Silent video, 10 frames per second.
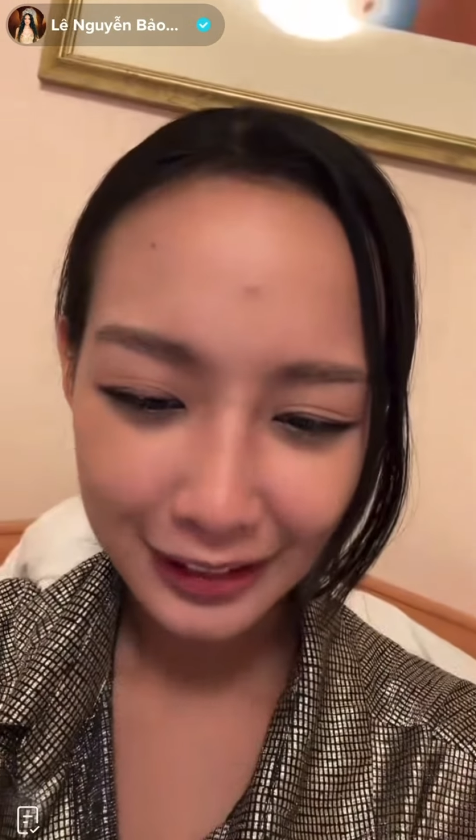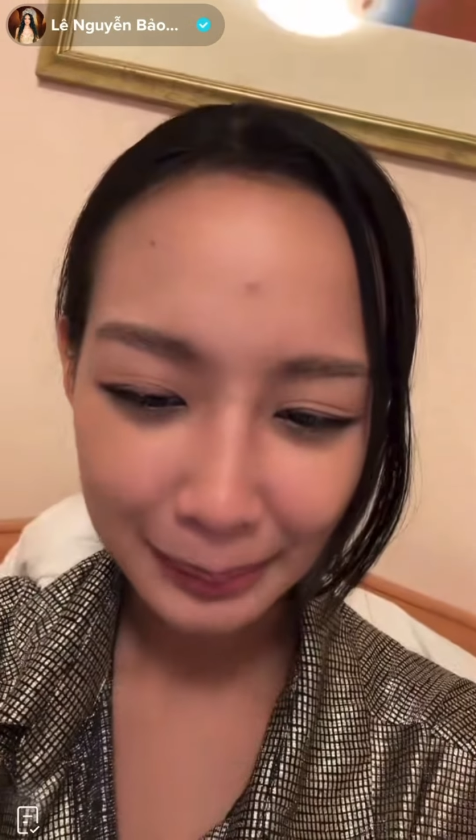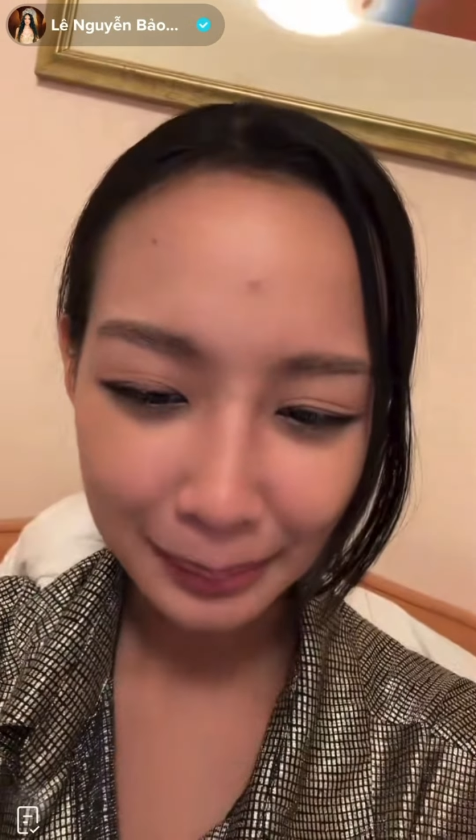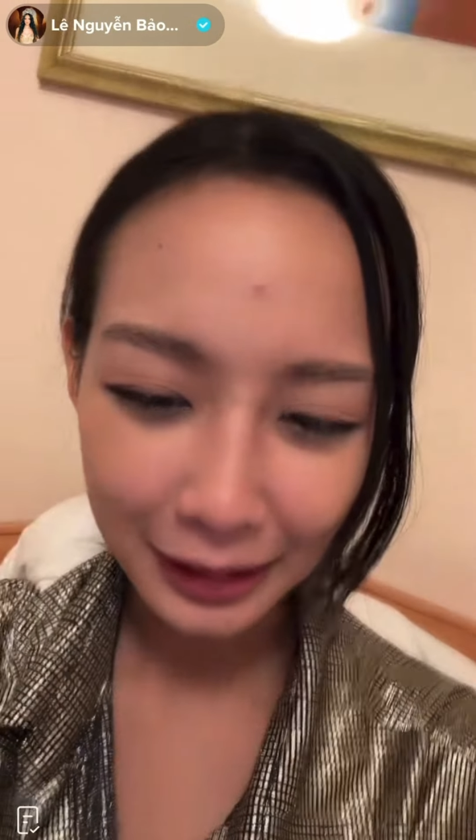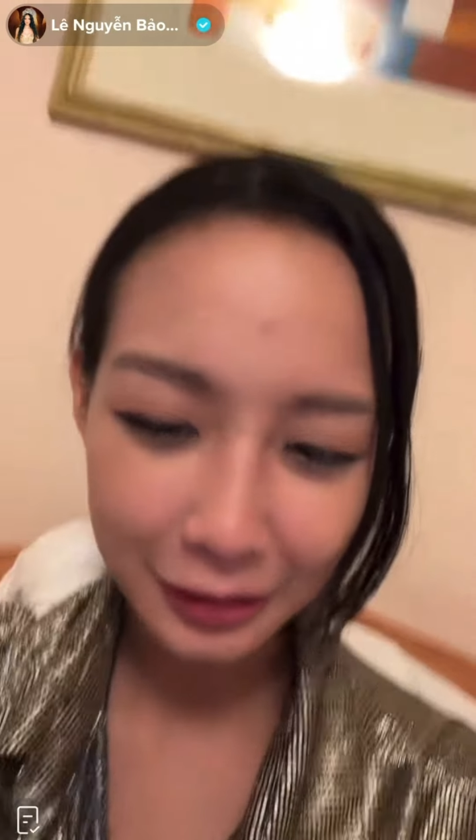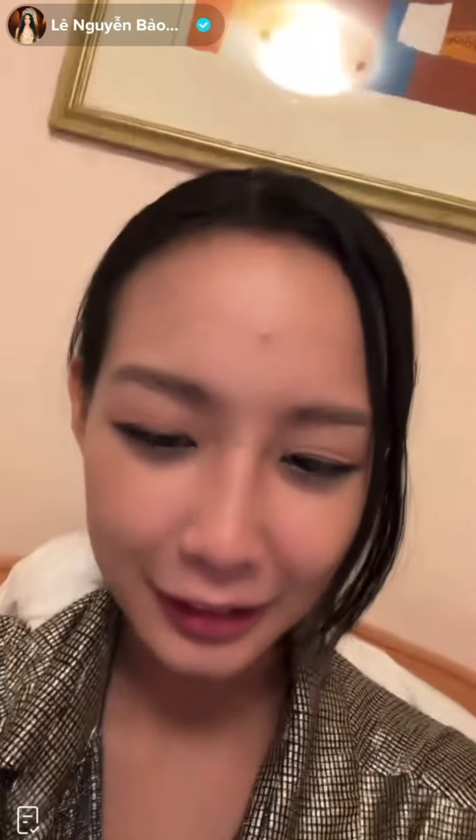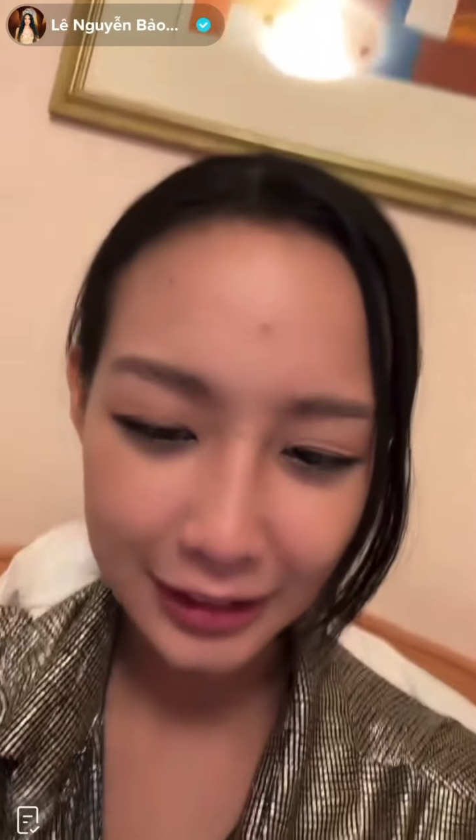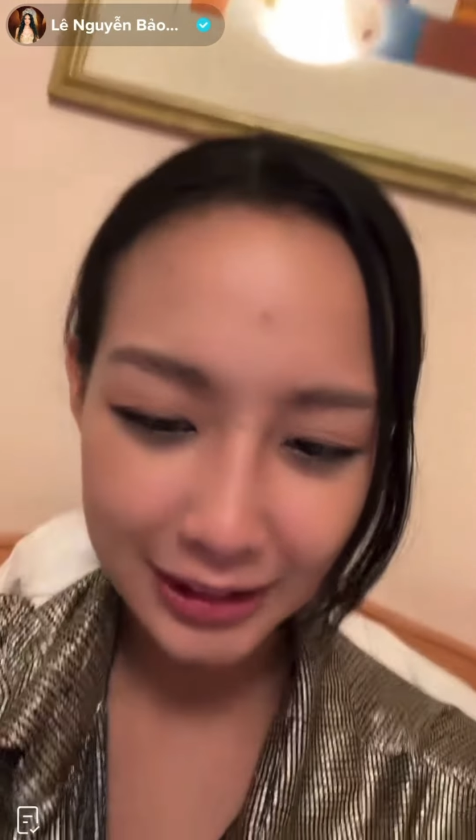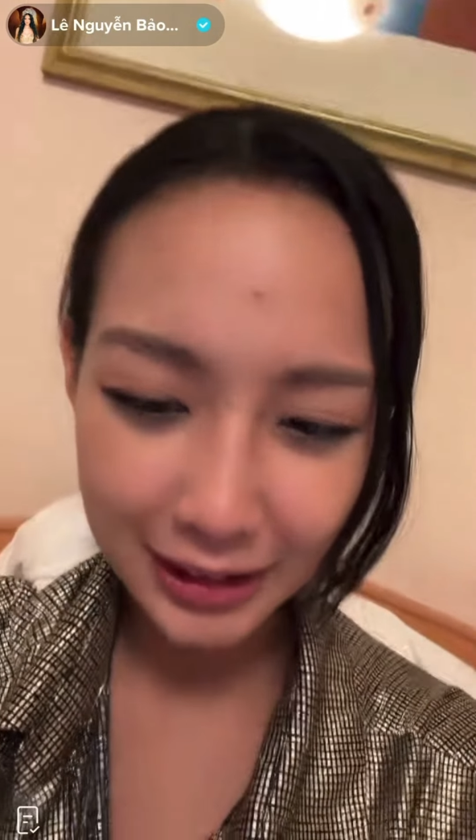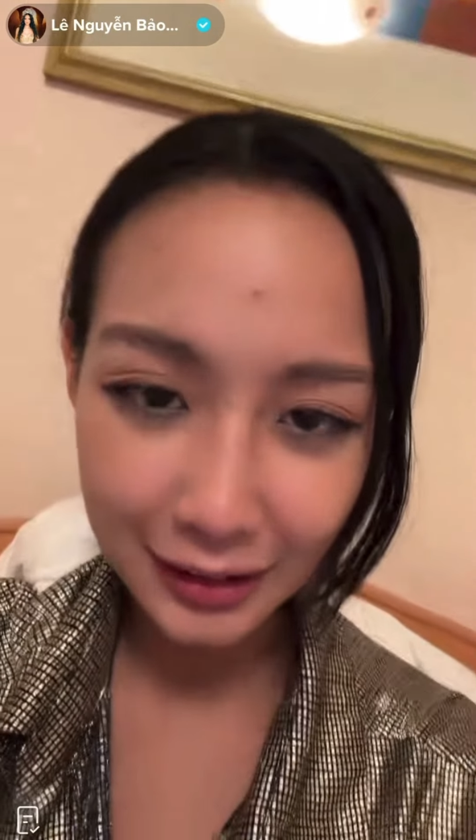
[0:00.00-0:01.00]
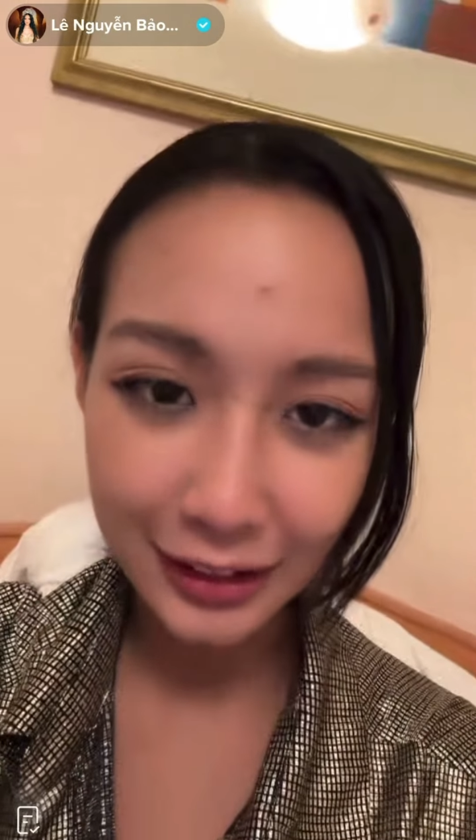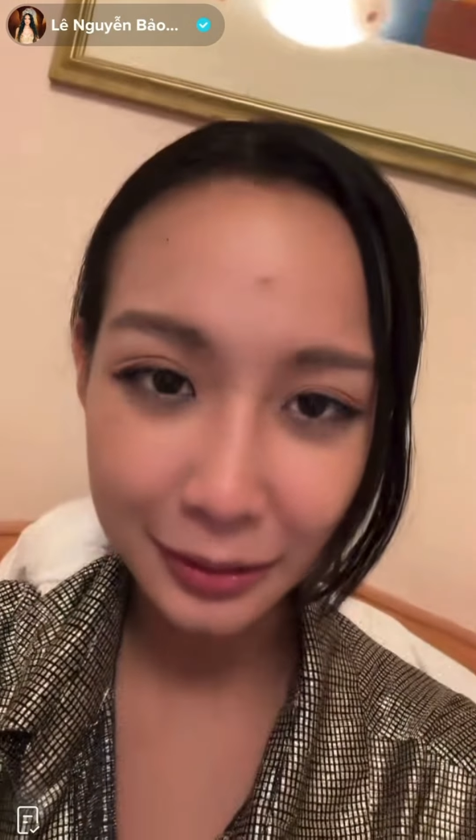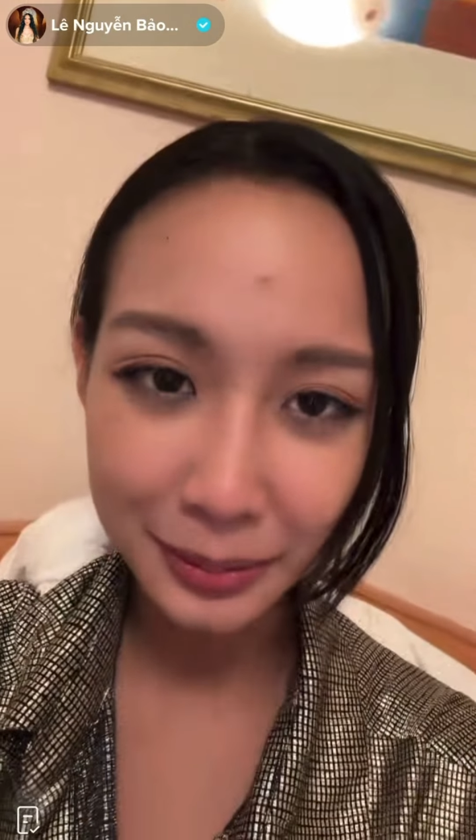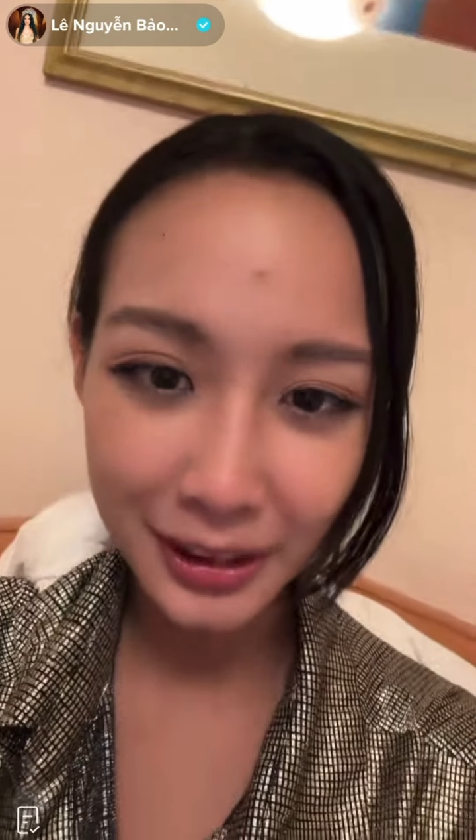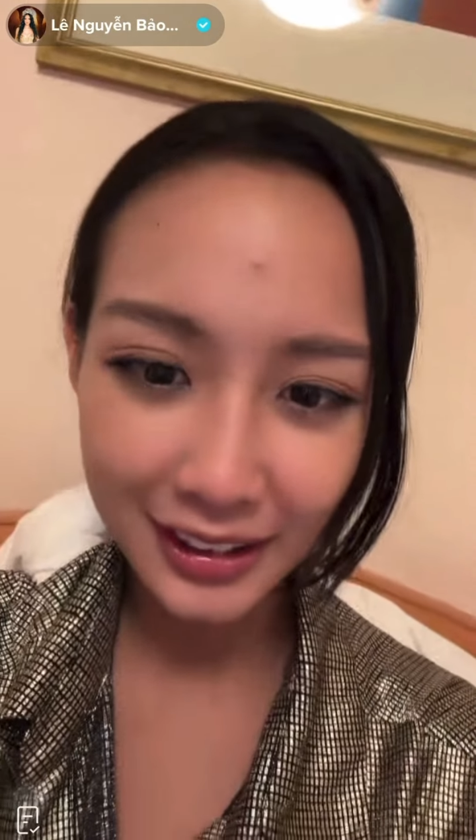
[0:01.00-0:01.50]
nhìn mặt tôi nhỏ xíu rồi
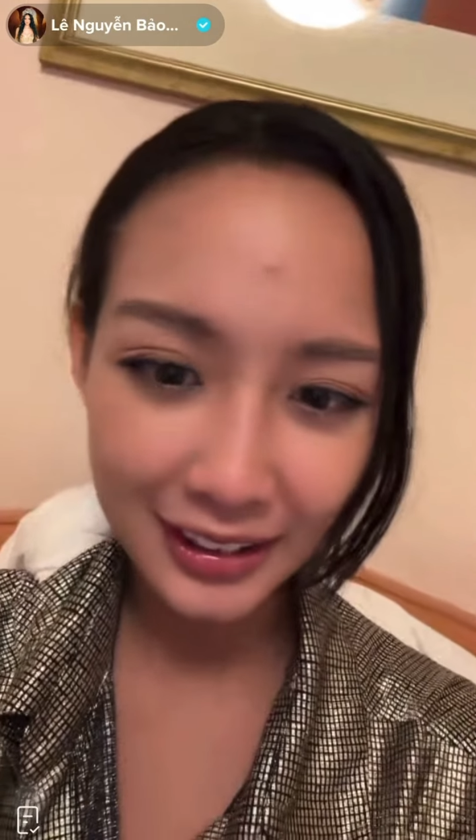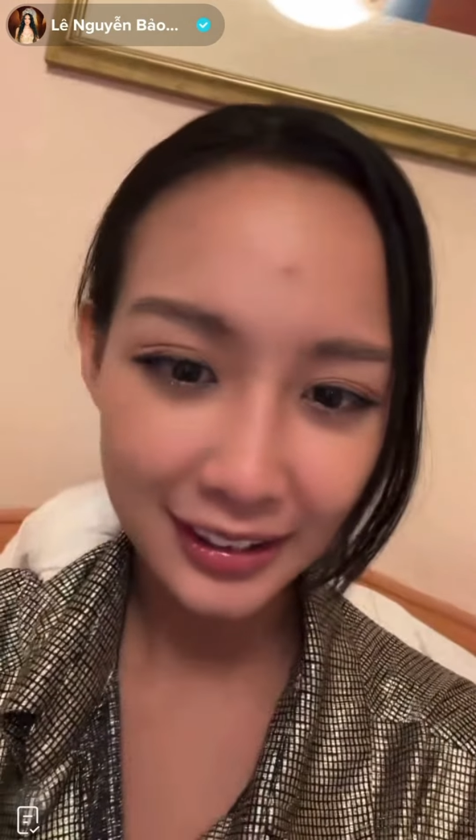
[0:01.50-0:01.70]
tôi không thích